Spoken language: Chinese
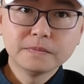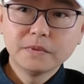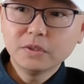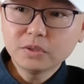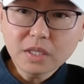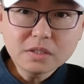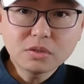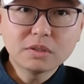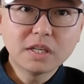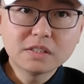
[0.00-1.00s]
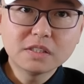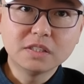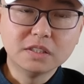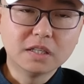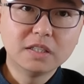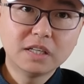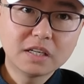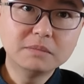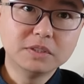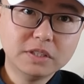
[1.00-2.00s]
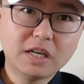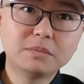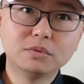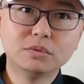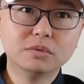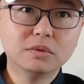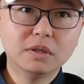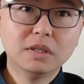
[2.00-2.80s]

就单算他自己能力，他根本就压不住中国，